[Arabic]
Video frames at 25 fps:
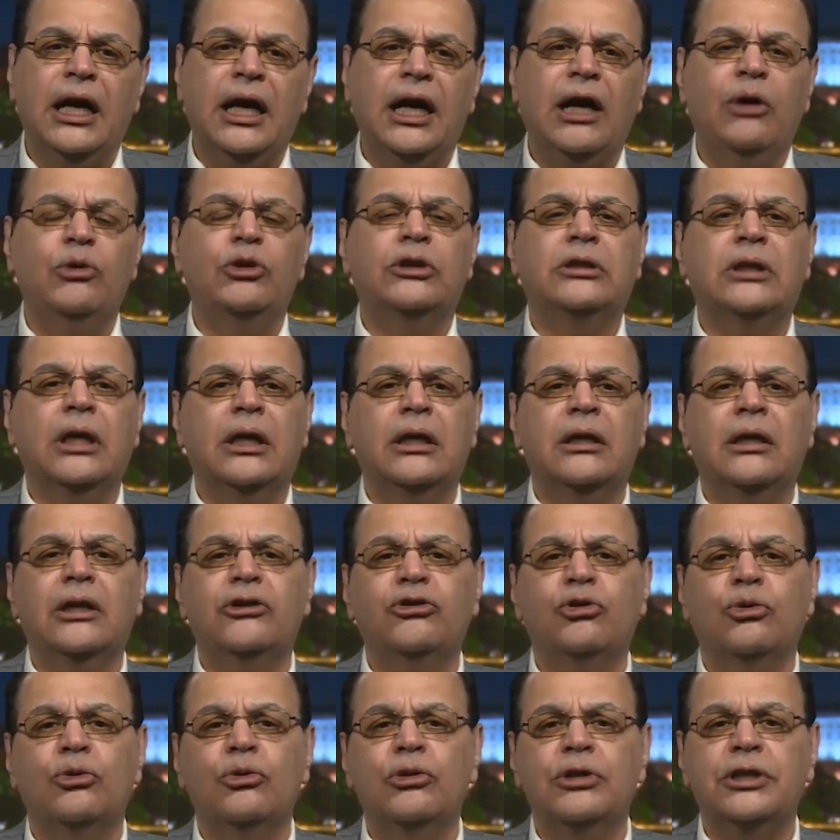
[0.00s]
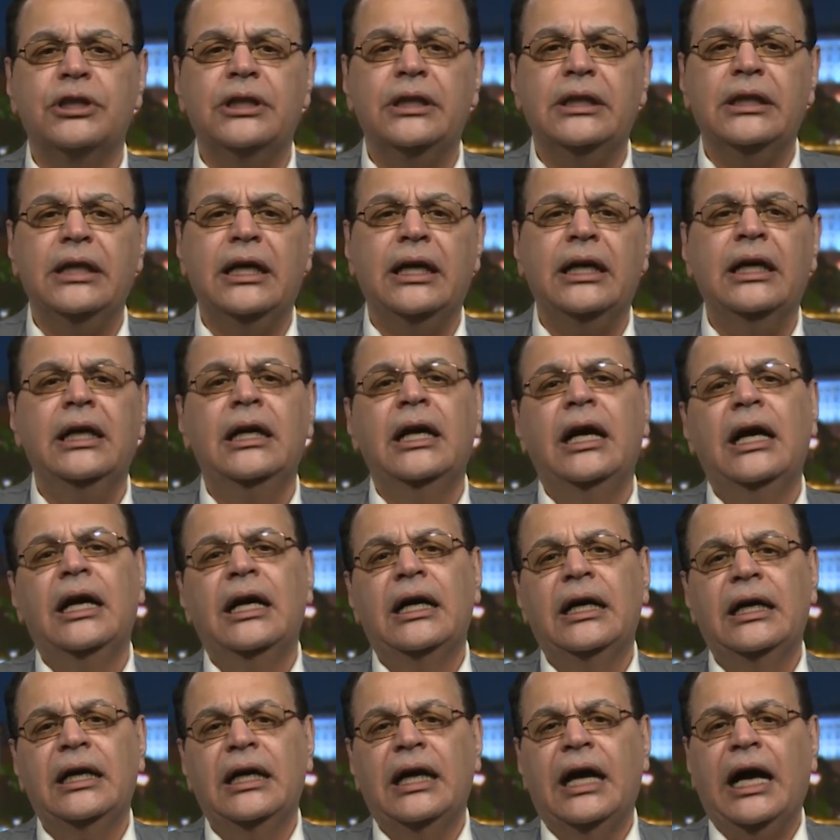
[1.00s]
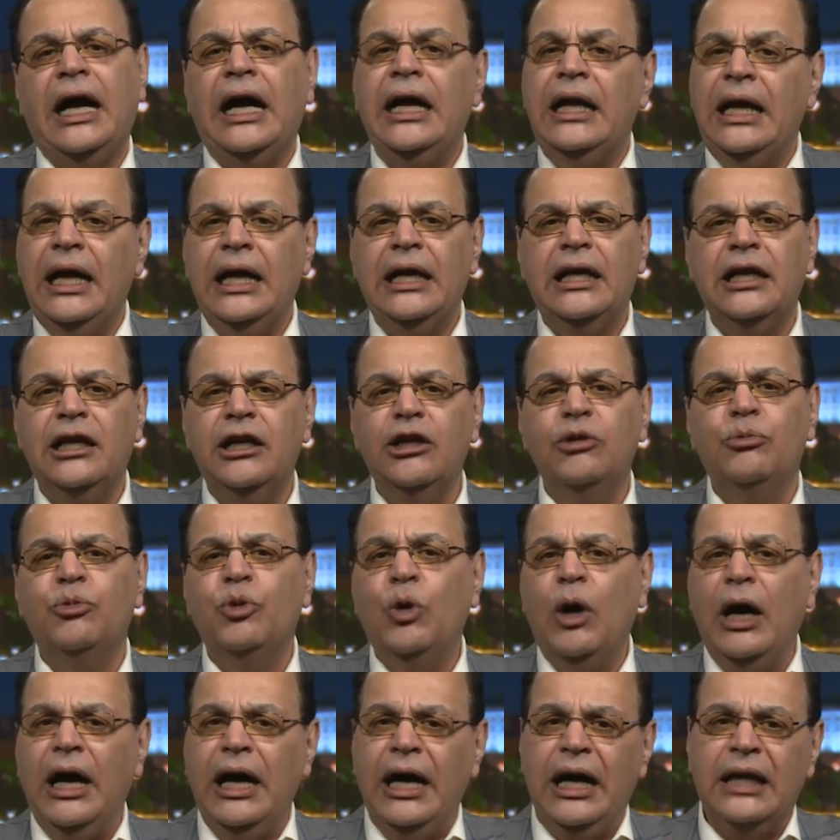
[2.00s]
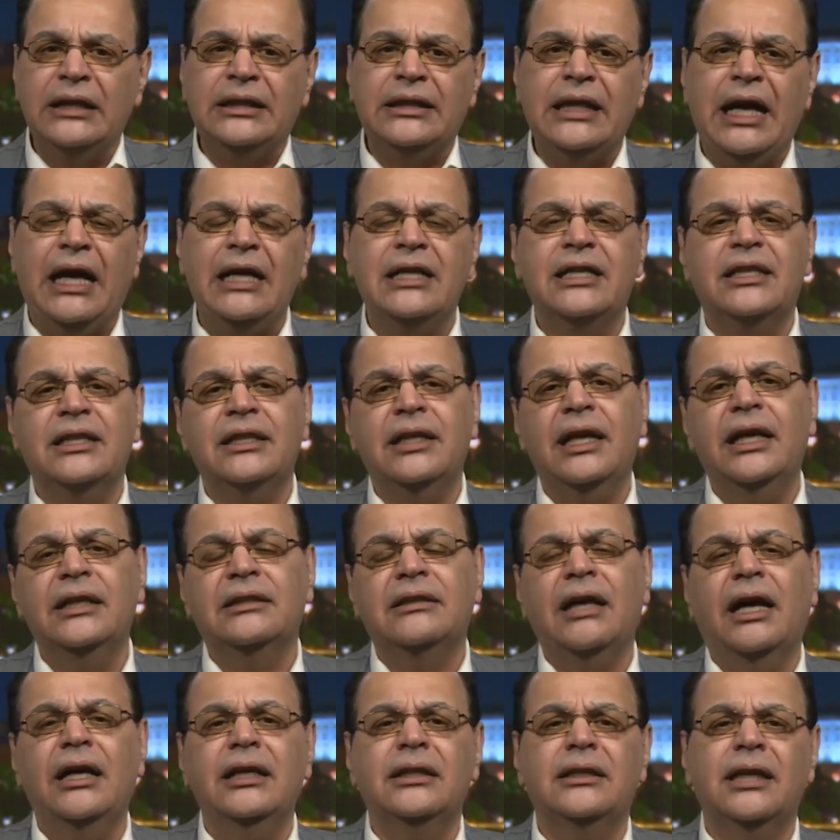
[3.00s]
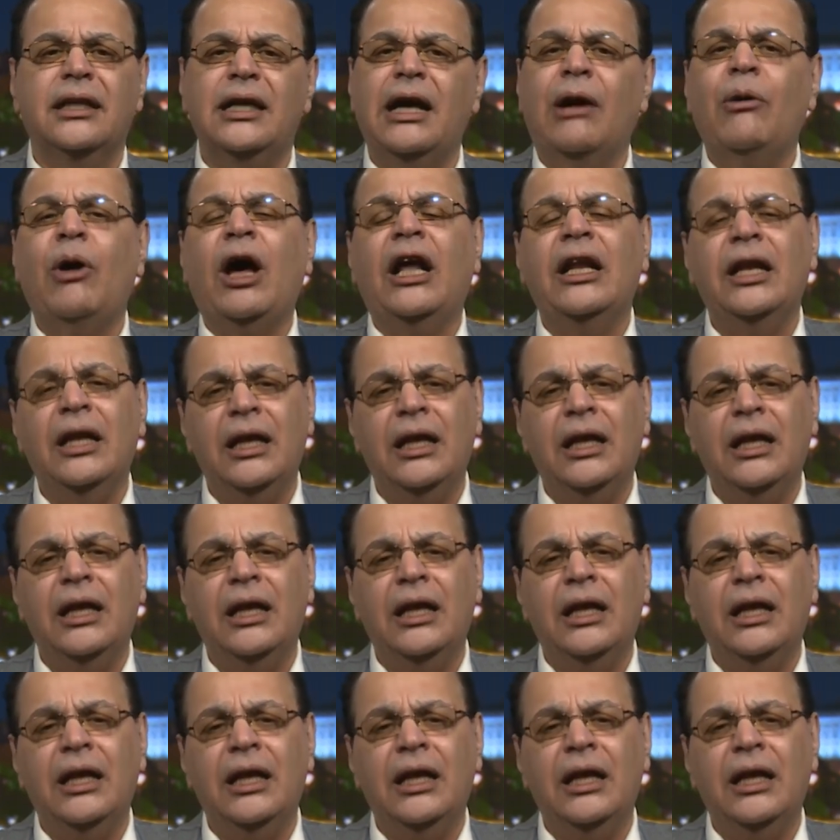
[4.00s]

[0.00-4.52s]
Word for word: أو الطائرات الروسية آه، على إدلب والتحذيرات أيضا أو على